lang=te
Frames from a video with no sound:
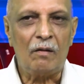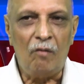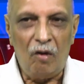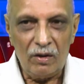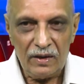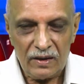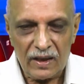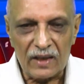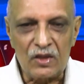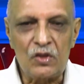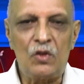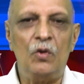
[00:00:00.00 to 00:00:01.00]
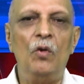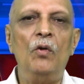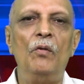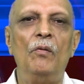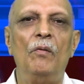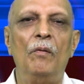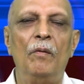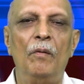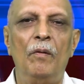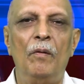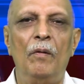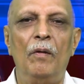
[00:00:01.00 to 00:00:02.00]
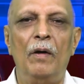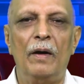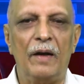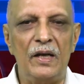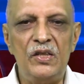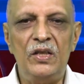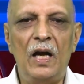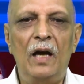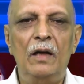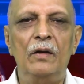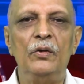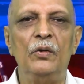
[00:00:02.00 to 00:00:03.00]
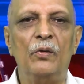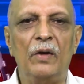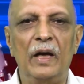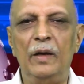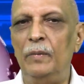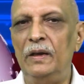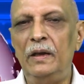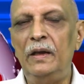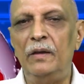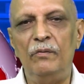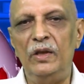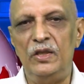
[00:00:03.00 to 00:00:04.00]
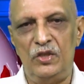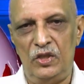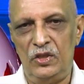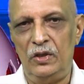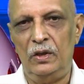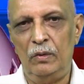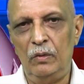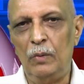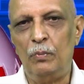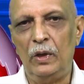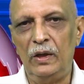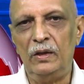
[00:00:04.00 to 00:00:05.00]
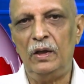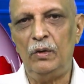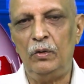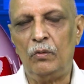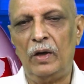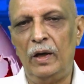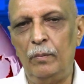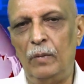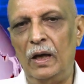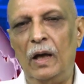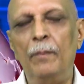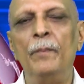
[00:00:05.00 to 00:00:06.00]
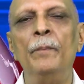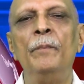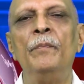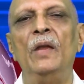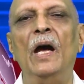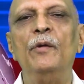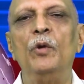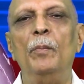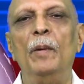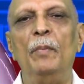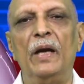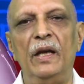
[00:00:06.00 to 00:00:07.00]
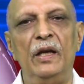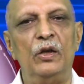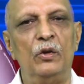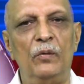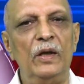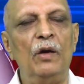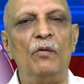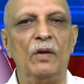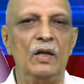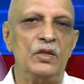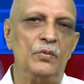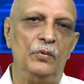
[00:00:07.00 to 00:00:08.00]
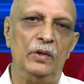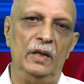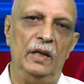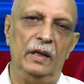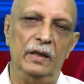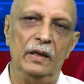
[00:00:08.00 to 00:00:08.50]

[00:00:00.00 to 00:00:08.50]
కాంటెక్స్ట్లో రష్యా యుక్రెయిన్ మీద ఇన్వైట్ చేసింది ఎప్పుడైతే యుక్రెయిన్ మళ్ళా నాటో మెంబర్ అయ్యేటటువంటి అవకాశం ఉంది